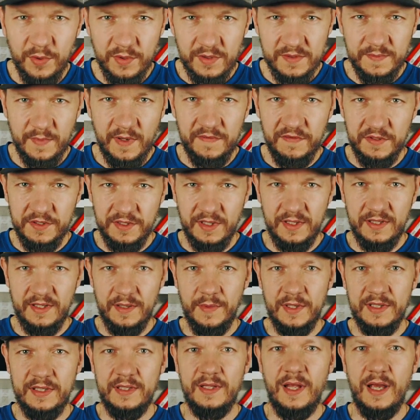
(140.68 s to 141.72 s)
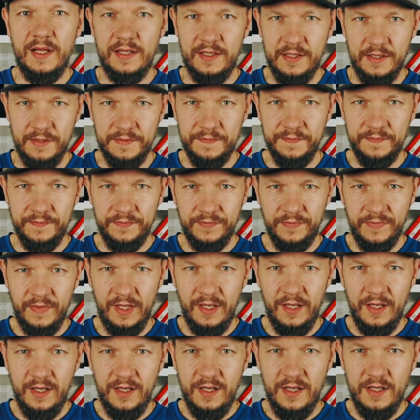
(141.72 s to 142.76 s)
porozmawiać na temat taki,
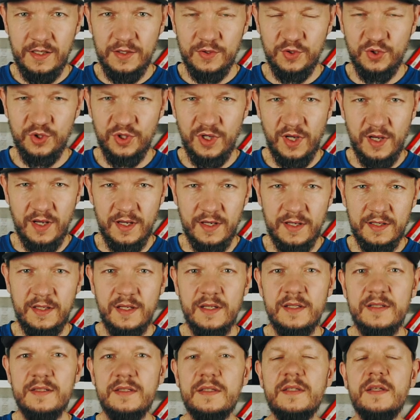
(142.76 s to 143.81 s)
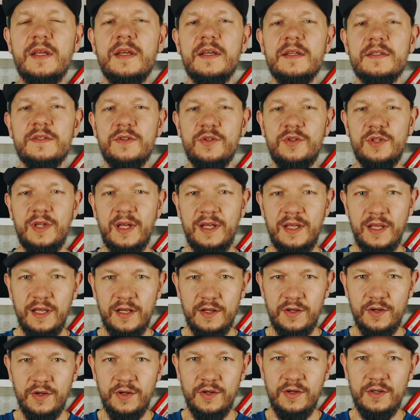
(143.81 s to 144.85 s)
że nie istnieje coś
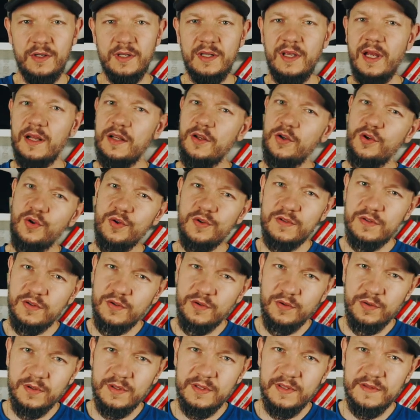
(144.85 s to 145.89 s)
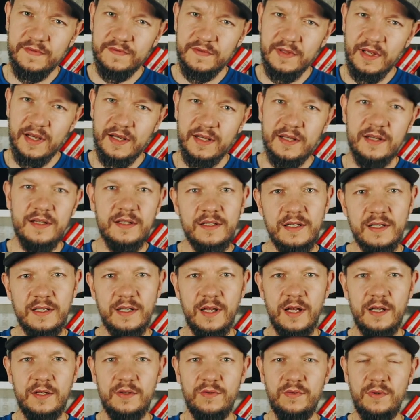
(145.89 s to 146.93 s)
takiego jak konstruktywna
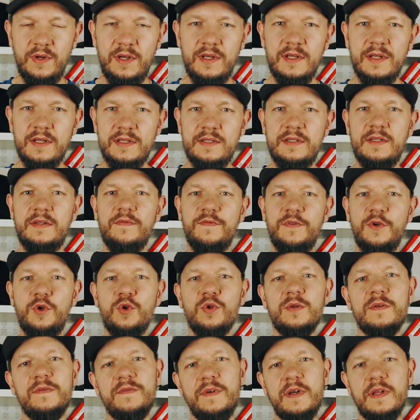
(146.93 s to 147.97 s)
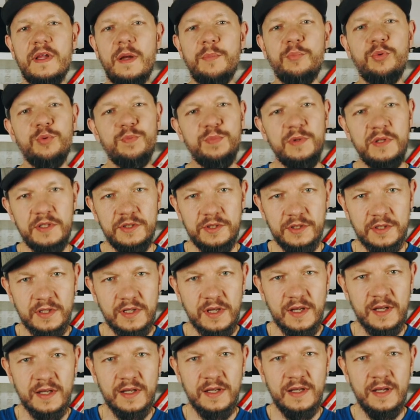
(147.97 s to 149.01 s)
krytyka, która jest wykonywana
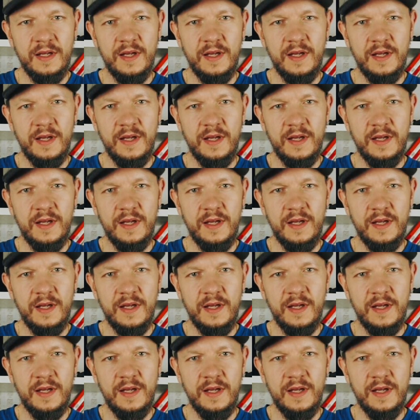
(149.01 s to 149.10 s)
publicznie.